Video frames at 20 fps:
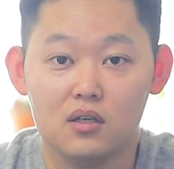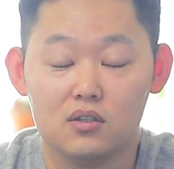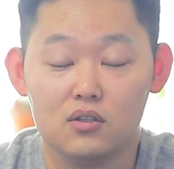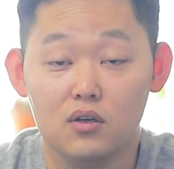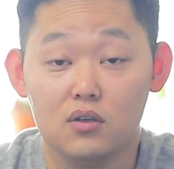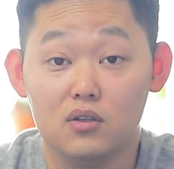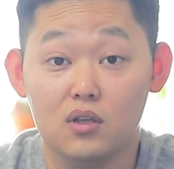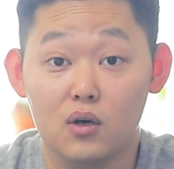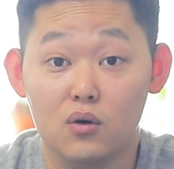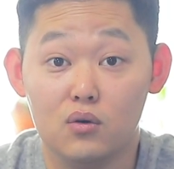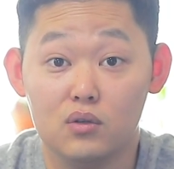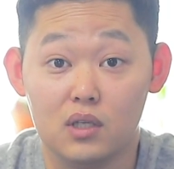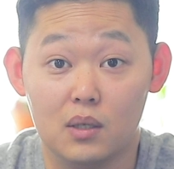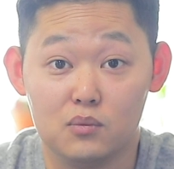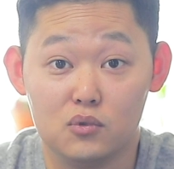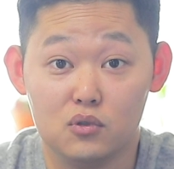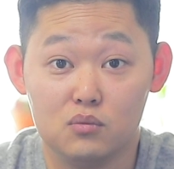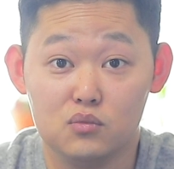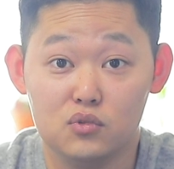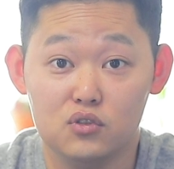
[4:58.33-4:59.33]
그렇다고
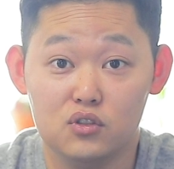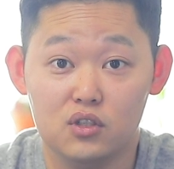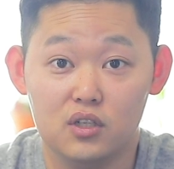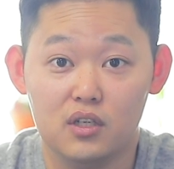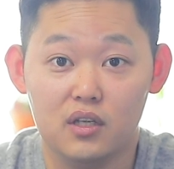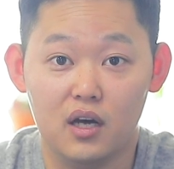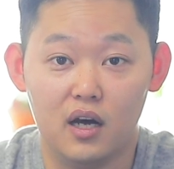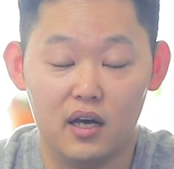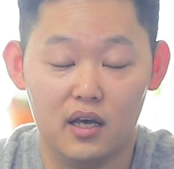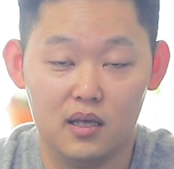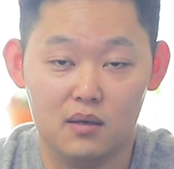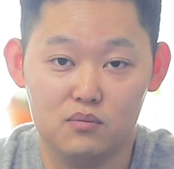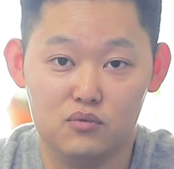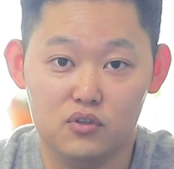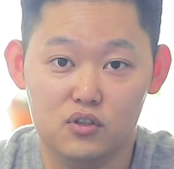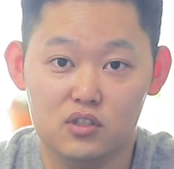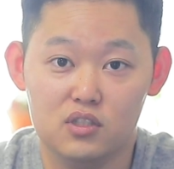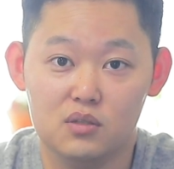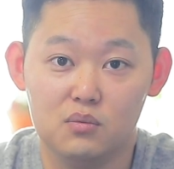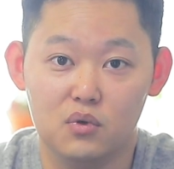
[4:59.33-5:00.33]
남성분들이 아예
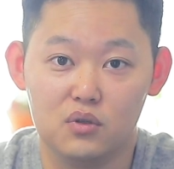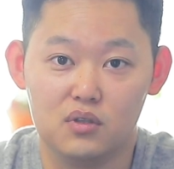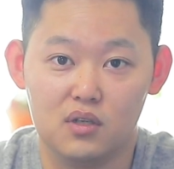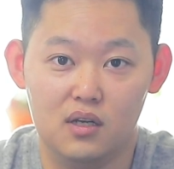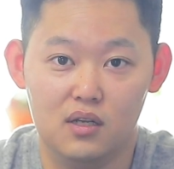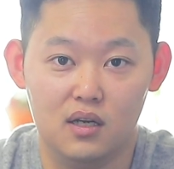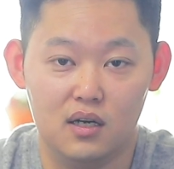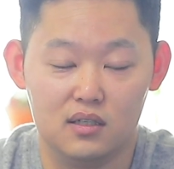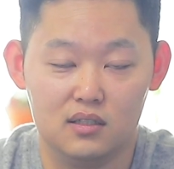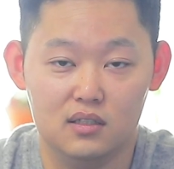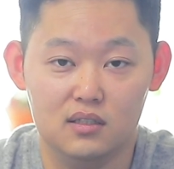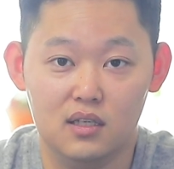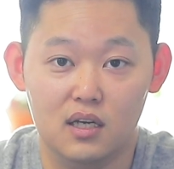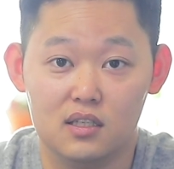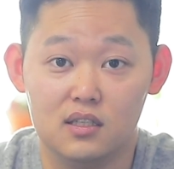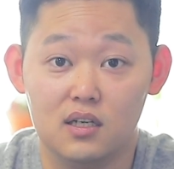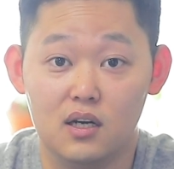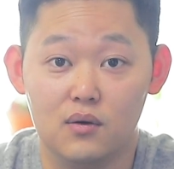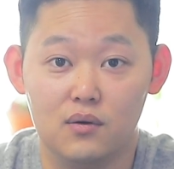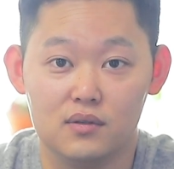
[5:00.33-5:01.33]
뿌리지 못할 향은
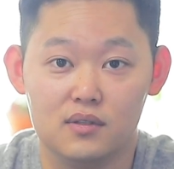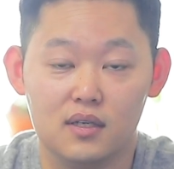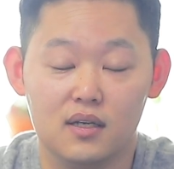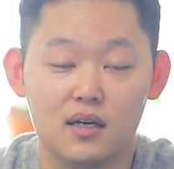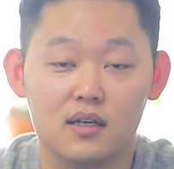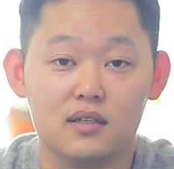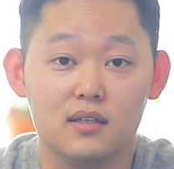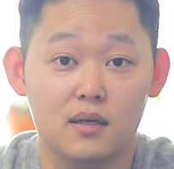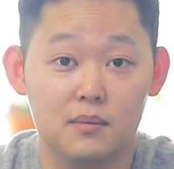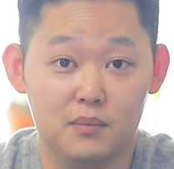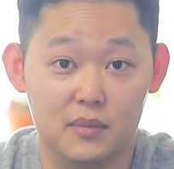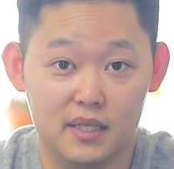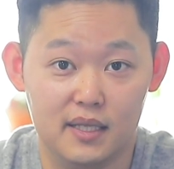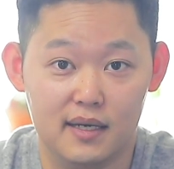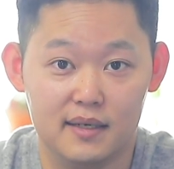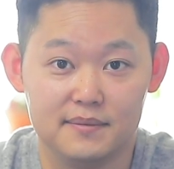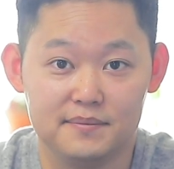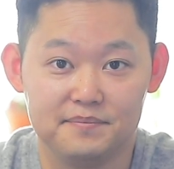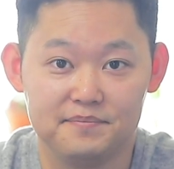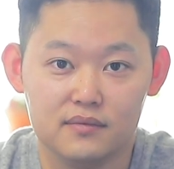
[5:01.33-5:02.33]
아니라고 생각을
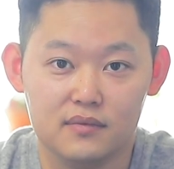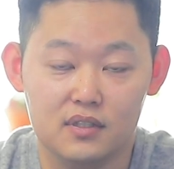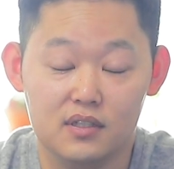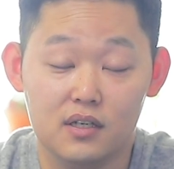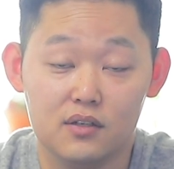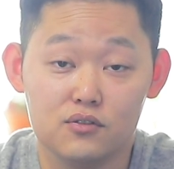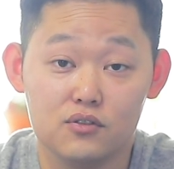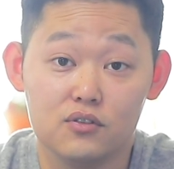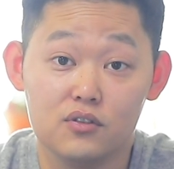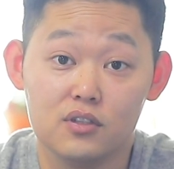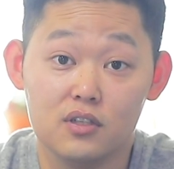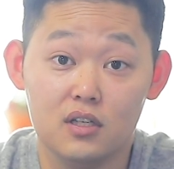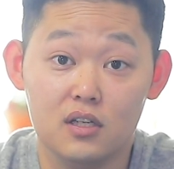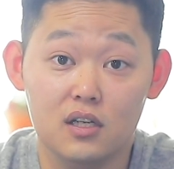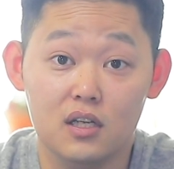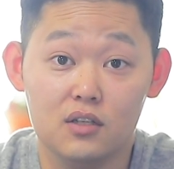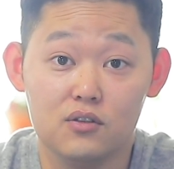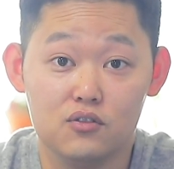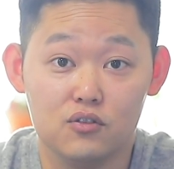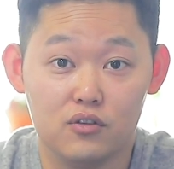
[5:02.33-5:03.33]
합니다. 이 향수는
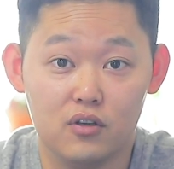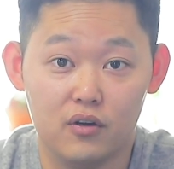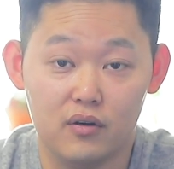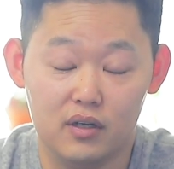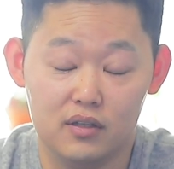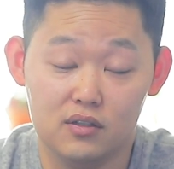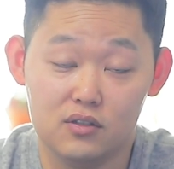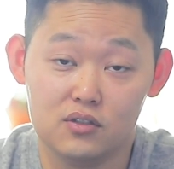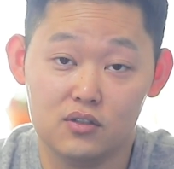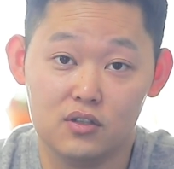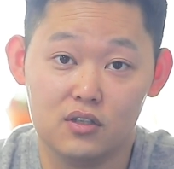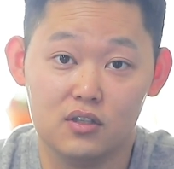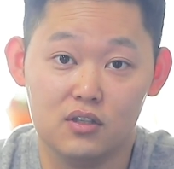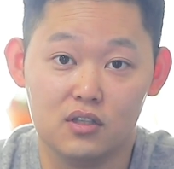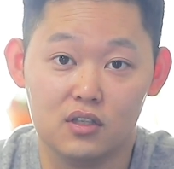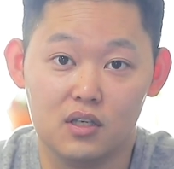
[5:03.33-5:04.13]
킬리안 툭의 관능적인